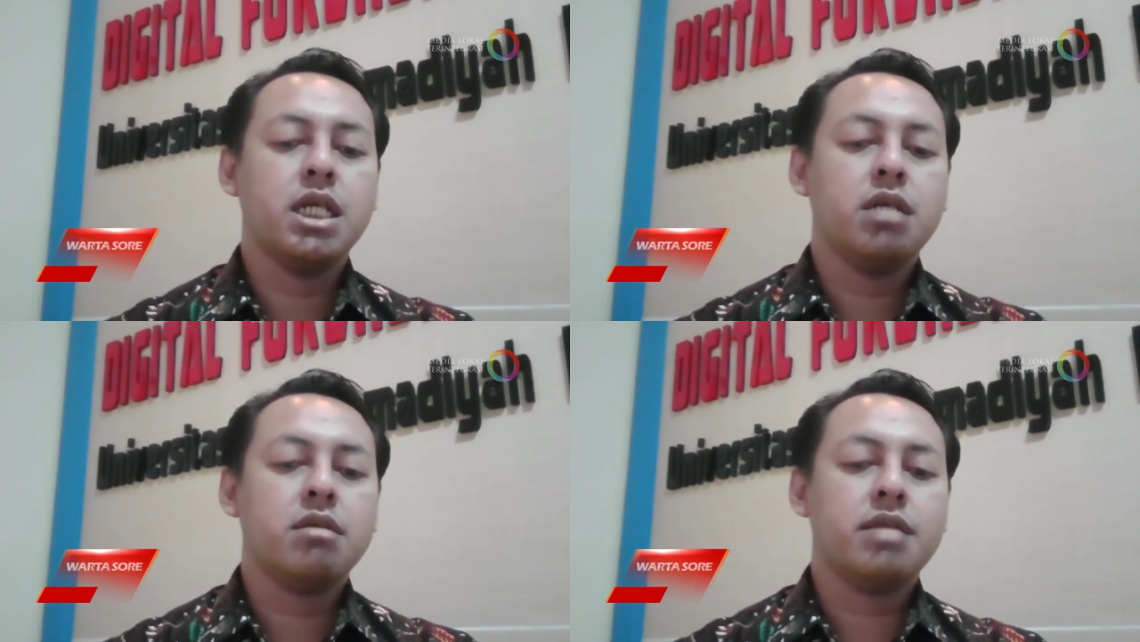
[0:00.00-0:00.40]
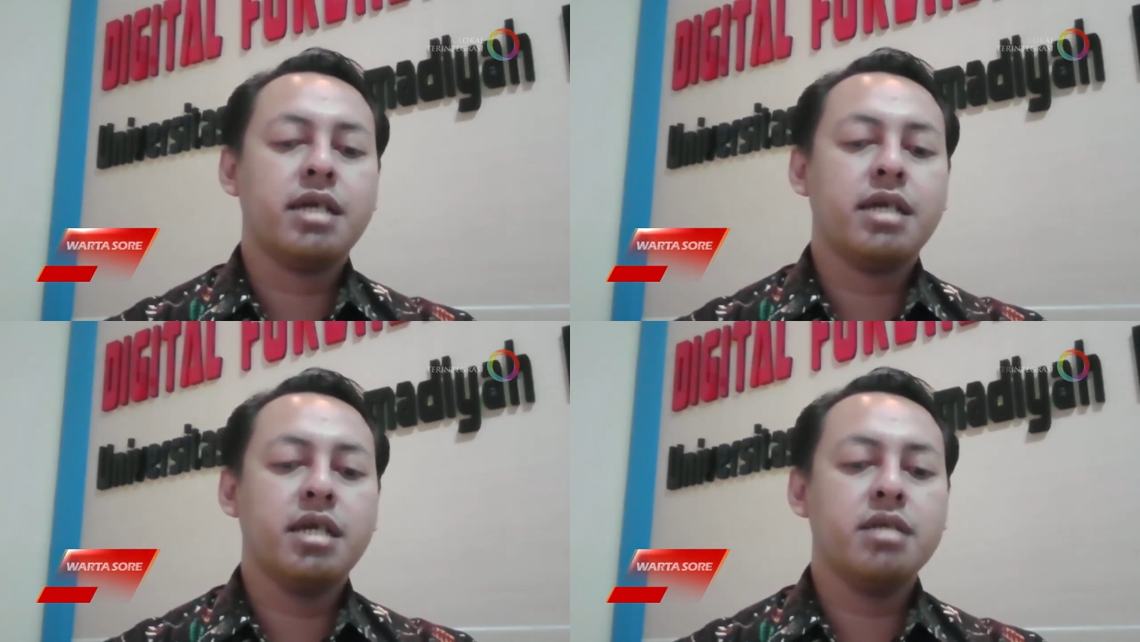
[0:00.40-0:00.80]

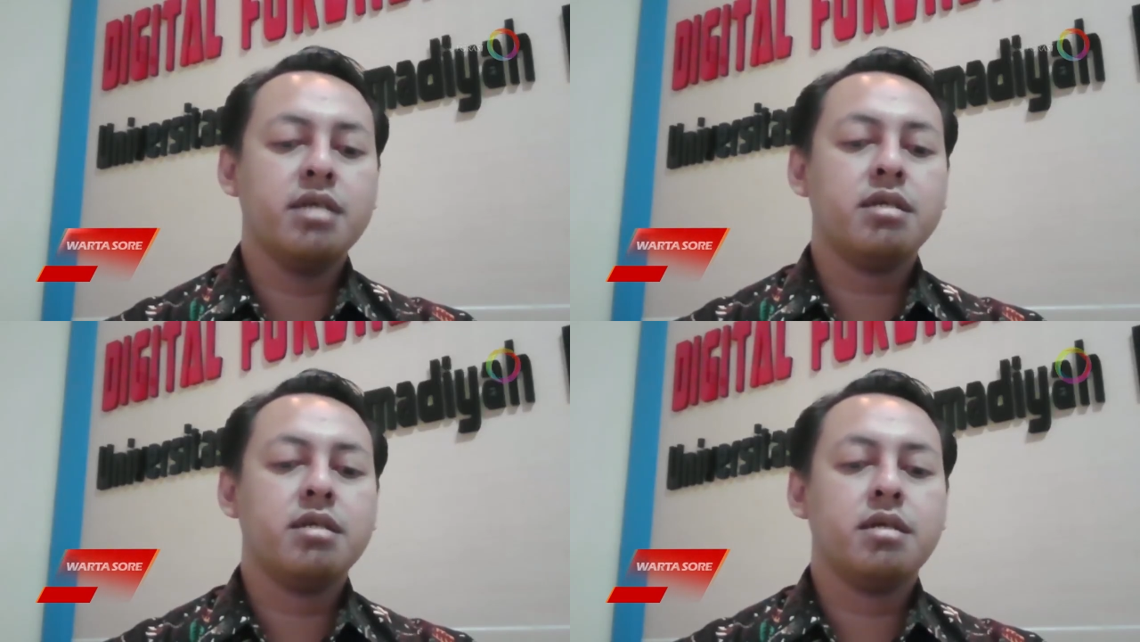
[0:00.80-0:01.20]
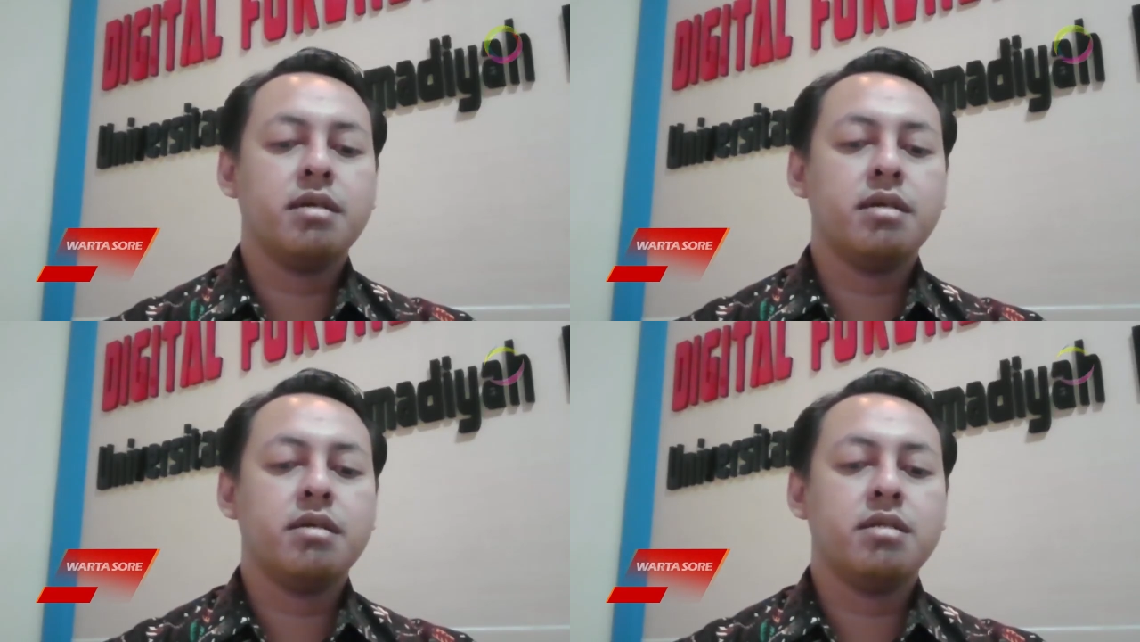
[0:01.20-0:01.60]
tagging ya
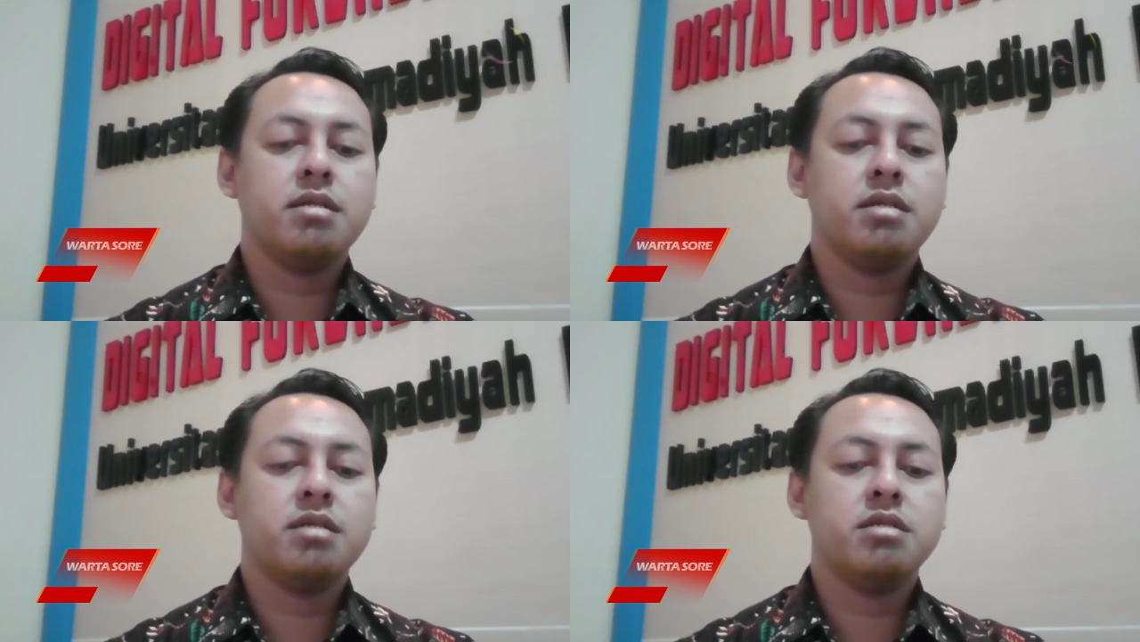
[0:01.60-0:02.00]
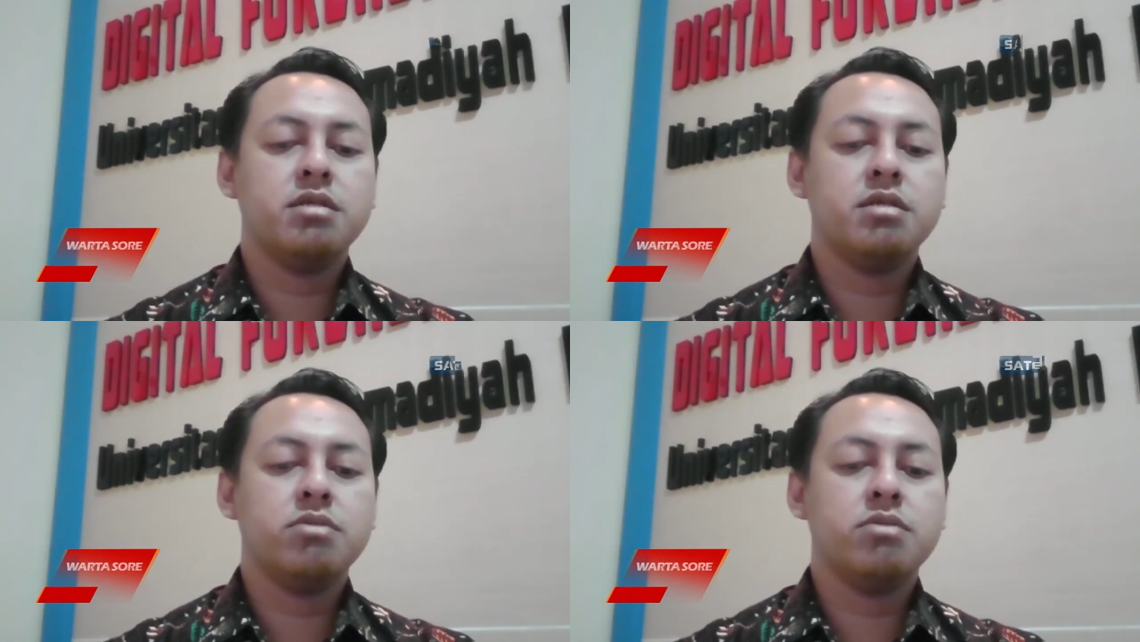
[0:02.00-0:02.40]
dan di situ
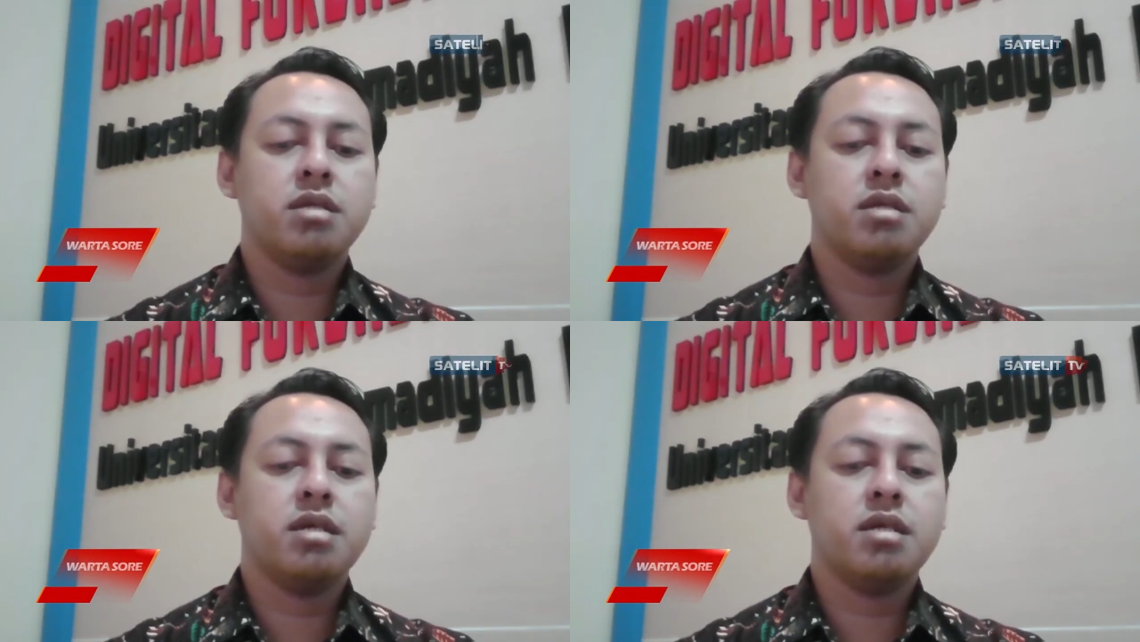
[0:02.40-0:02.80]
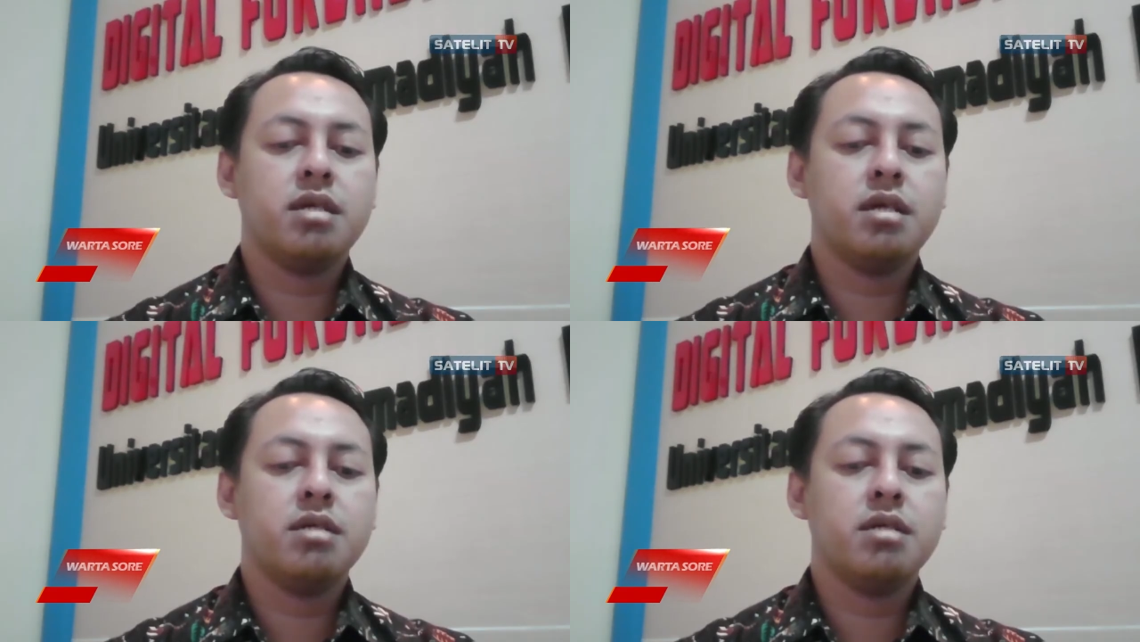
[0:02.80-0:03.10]
nanti ada